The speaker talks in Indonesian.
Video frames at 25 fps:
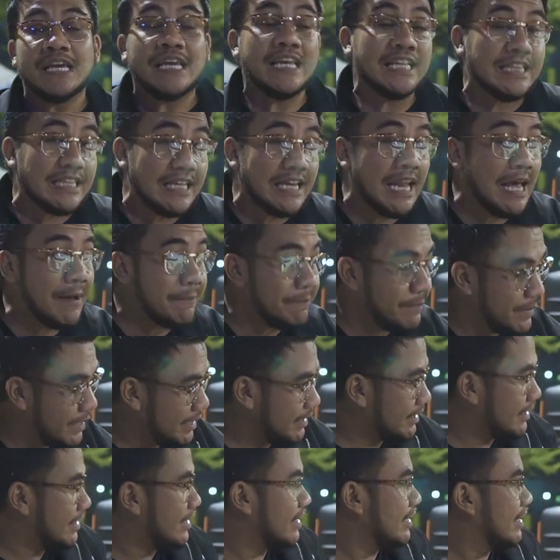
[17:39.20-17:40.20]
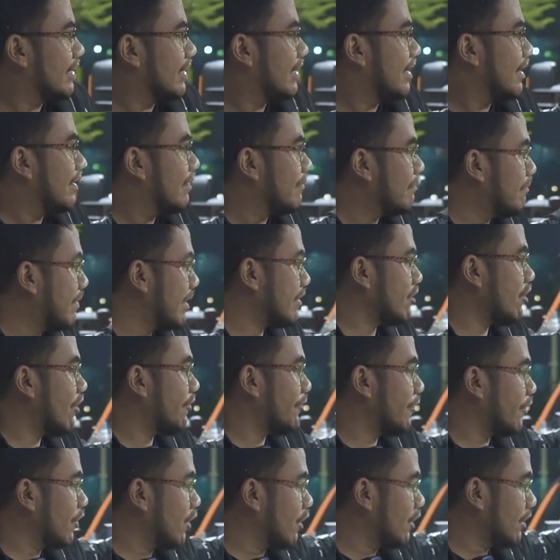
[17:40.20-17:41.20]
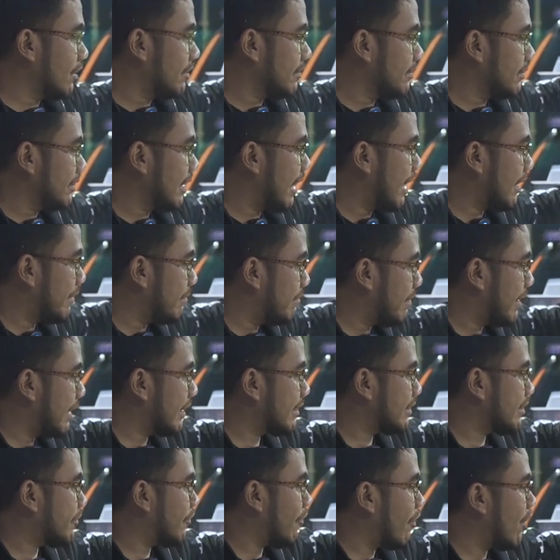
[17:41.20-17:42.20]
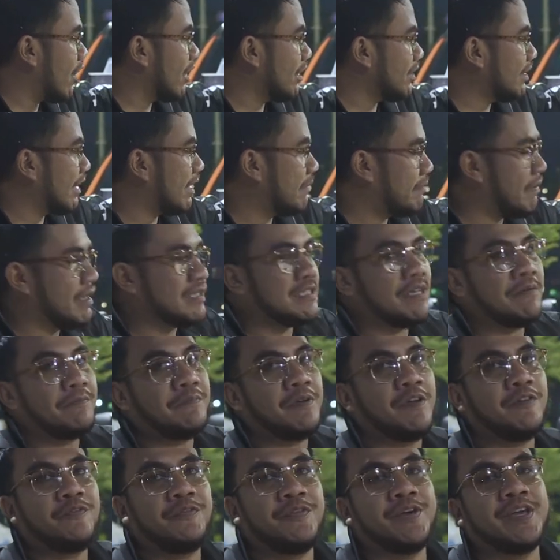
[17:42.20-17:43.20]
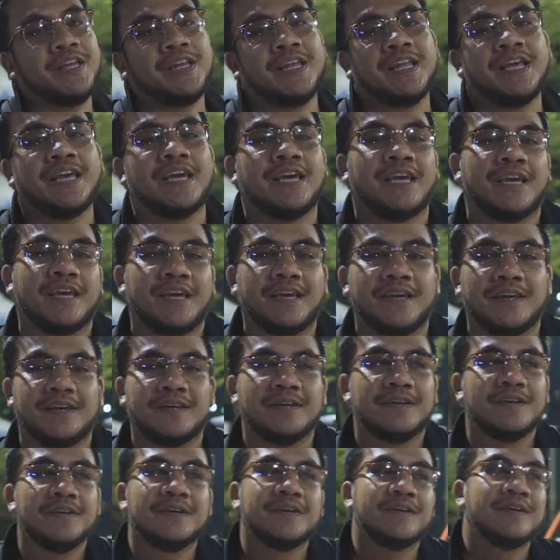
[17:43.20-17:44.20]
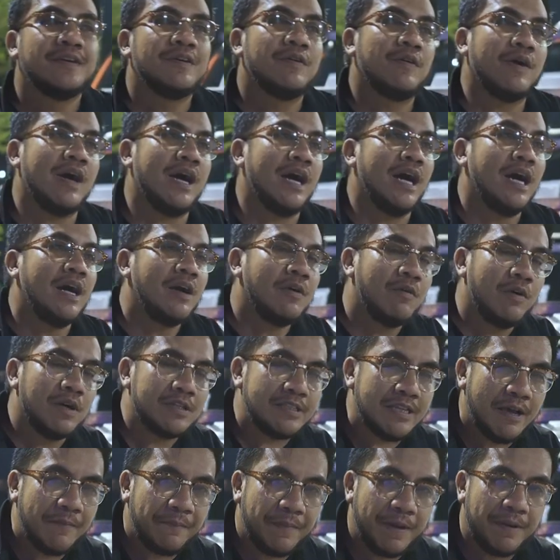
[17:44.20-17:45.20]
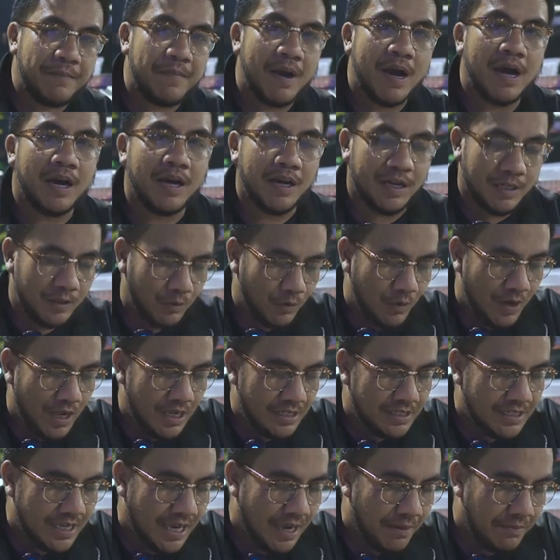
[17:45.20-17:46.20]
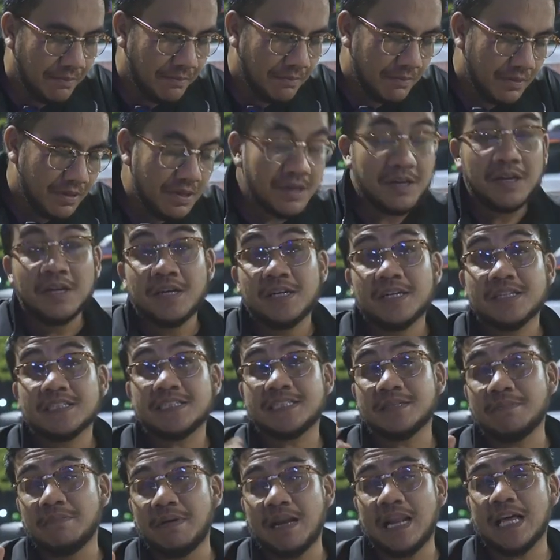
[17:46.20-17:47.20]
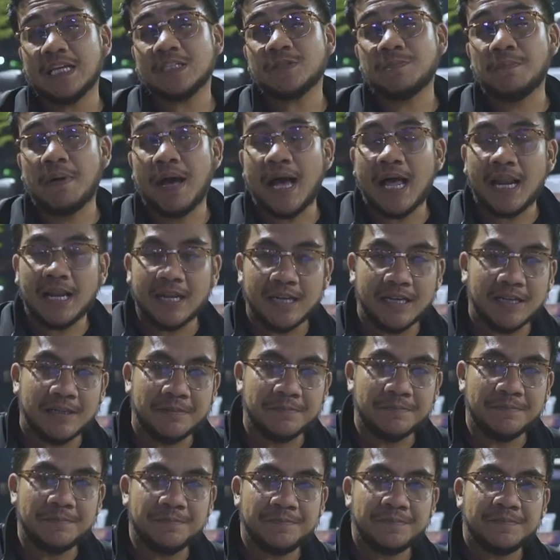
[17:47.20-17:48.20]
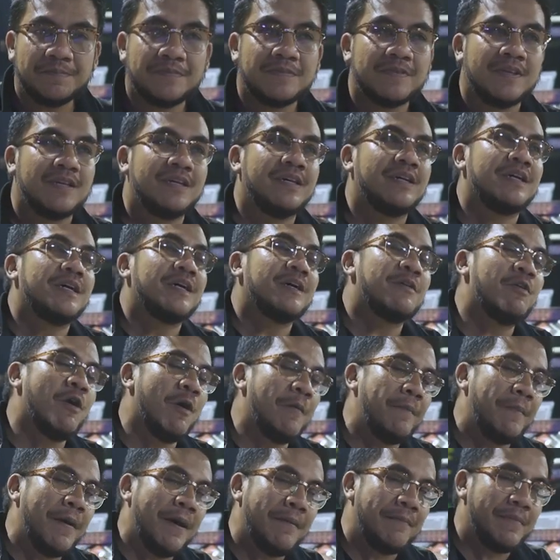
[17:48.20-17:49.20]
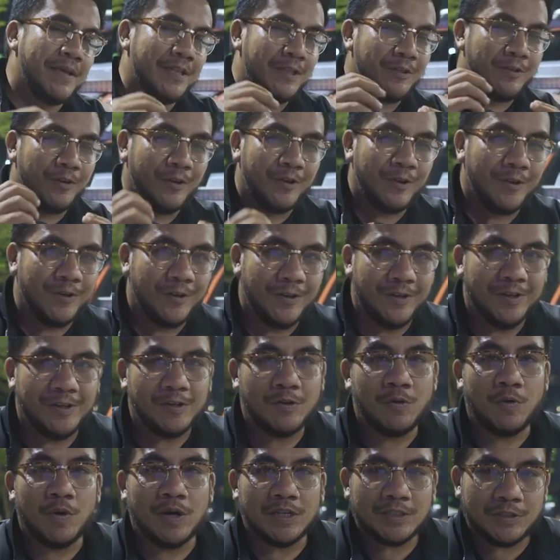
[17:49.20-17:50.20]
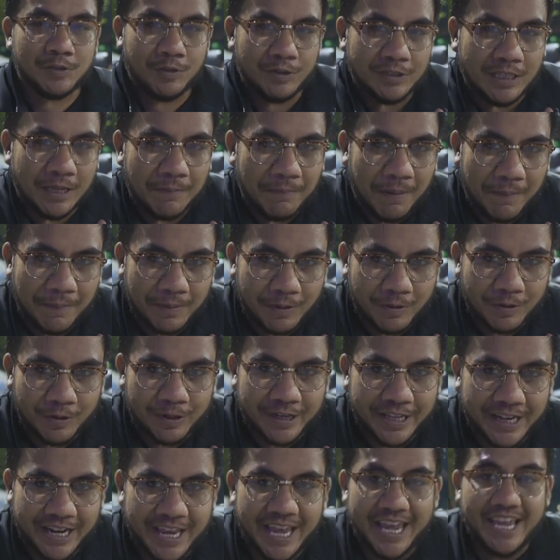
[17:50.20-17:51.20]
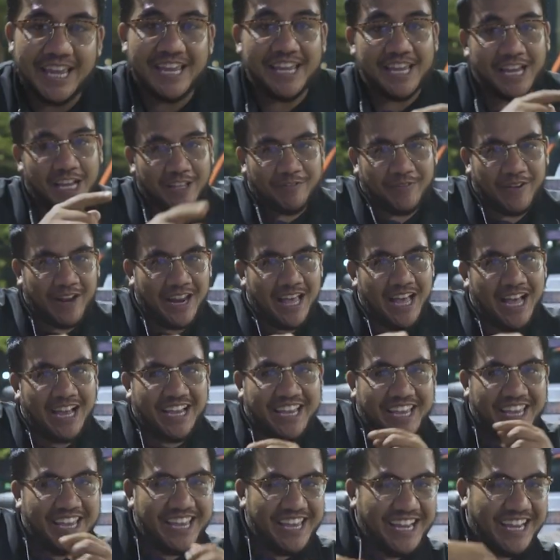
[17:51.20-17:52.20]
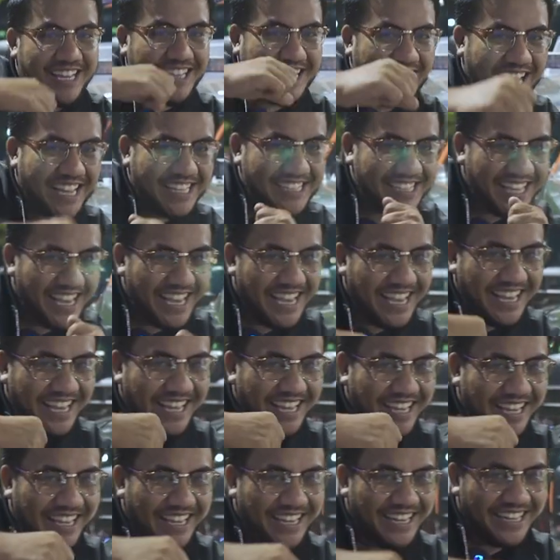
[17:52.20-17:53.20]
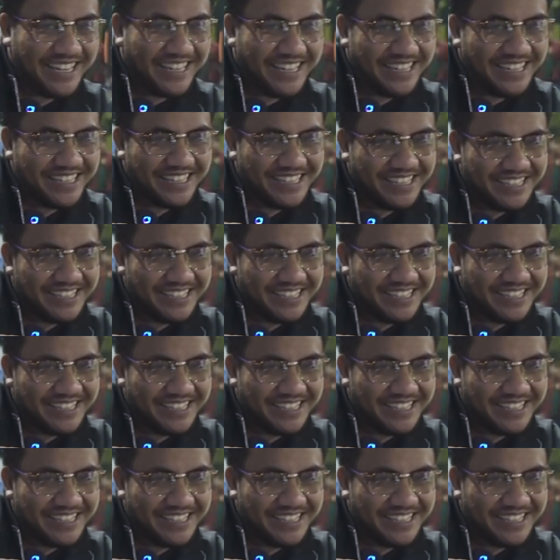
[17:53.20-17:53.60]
Kita dapat Best Off-Road dan Best Sport dan Best MVP nih. Wah, gue sampai banget udah jago 11 malam gue pamit dulu gue Sultan pamit negeri ingat pelak ingat FR